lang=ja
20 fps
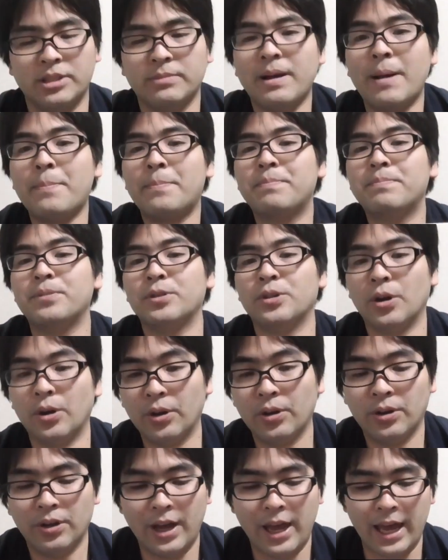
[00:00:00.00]
スマップ
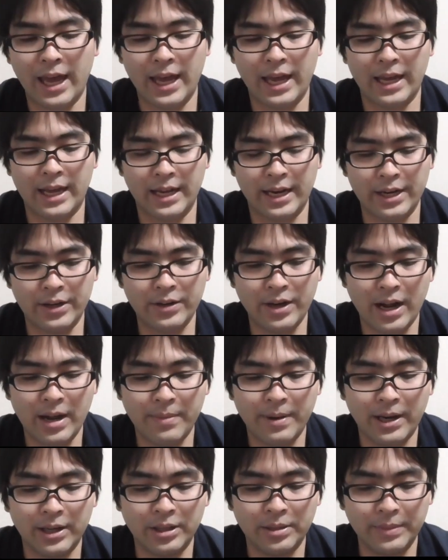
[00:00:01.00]
の、
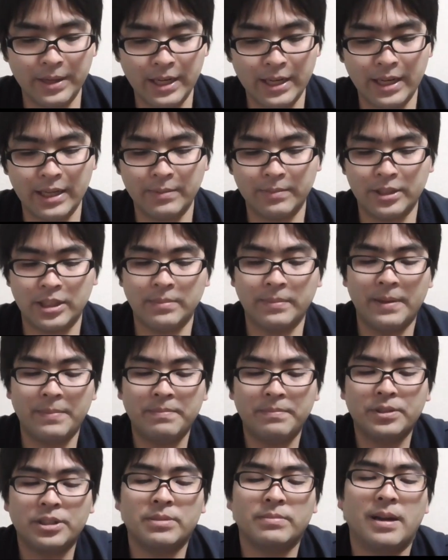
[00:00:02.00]
レギュラー番組、
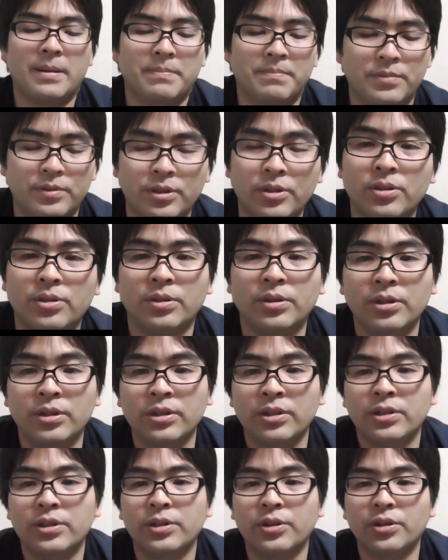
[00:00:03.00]
スマップの
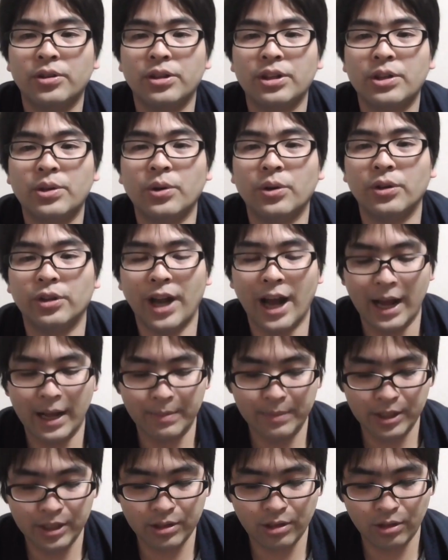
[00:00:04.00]
料理
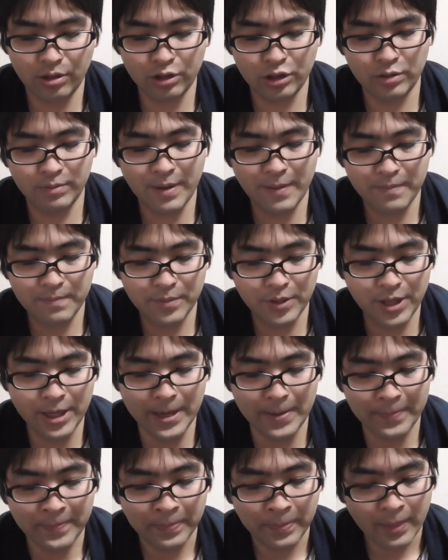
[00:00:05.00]
コーナー、ビストロスマップ
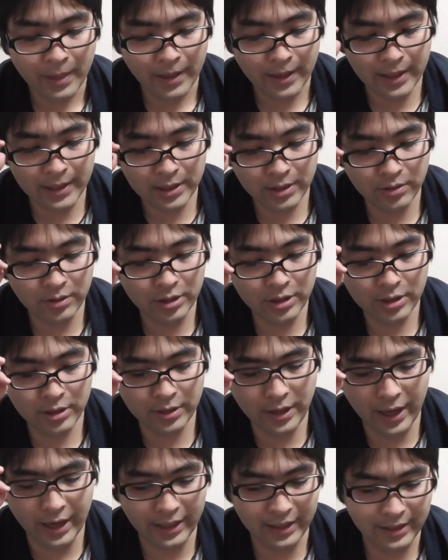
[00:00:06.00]
にゲスト
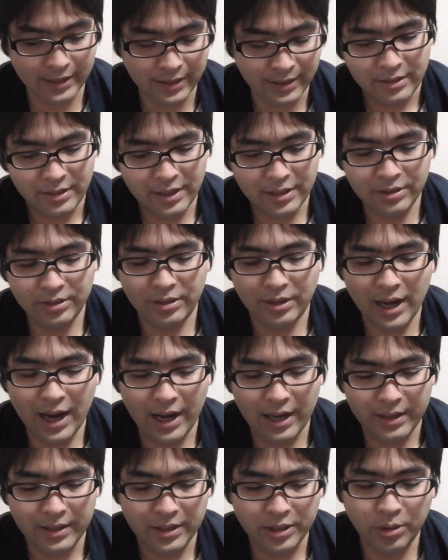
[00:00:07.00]
出演っていうの
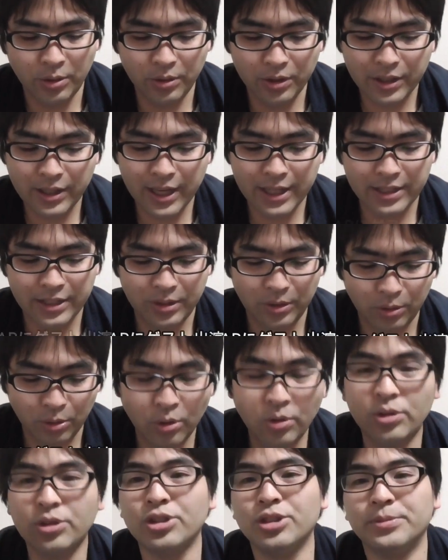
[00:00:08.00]
が総理大臣の
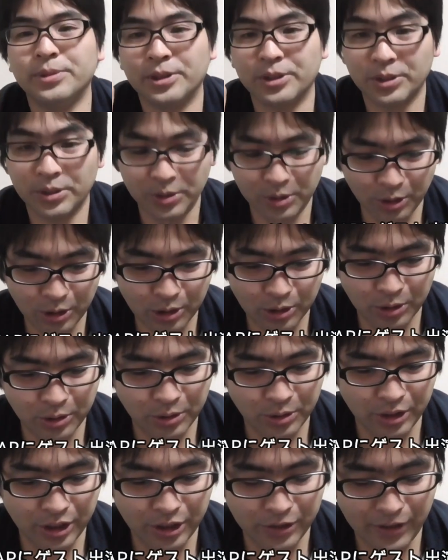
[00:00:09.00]
登竜門とい
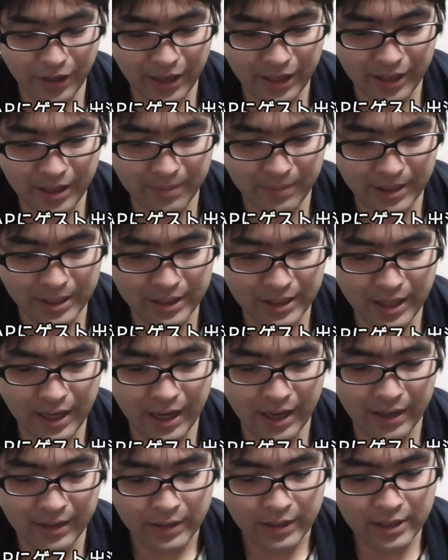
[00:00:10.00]
うふうに言われてまし
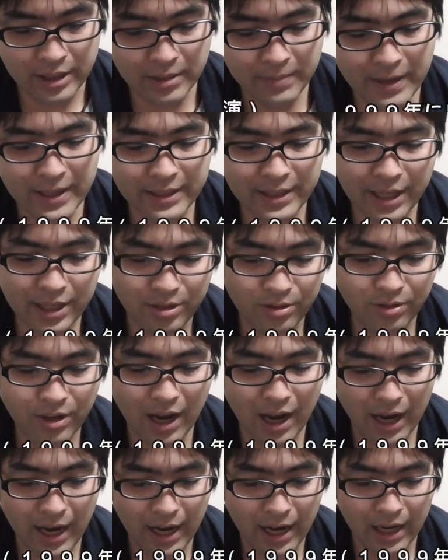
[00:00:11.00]
て、一番最初
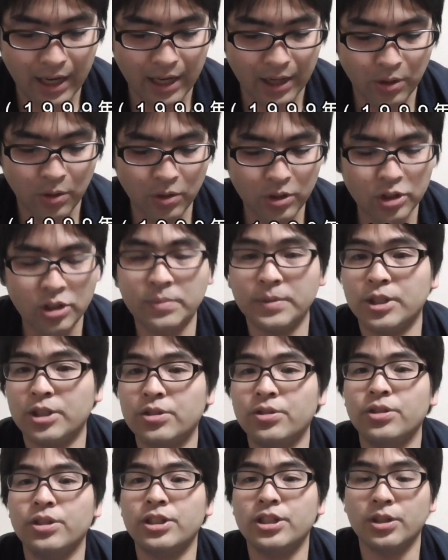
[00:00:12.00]
が、小泉
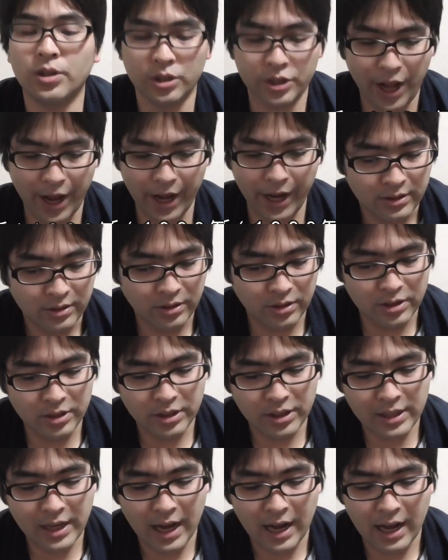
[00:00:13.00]
純一郎さん、その
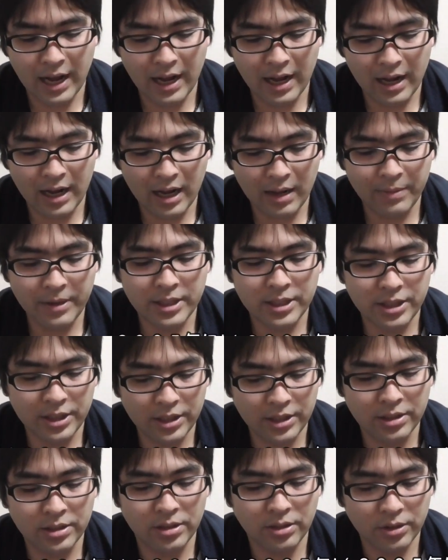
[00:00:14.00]
次が安倍
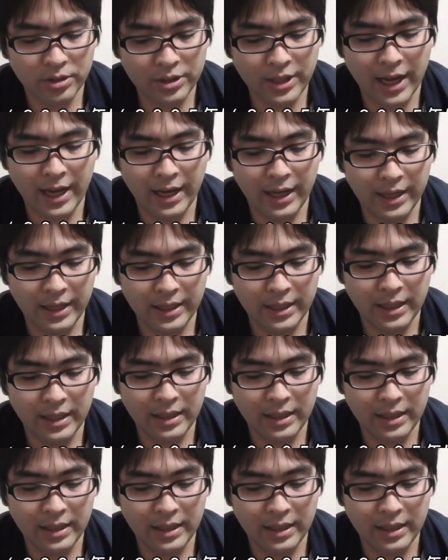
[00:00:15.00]
晋三さん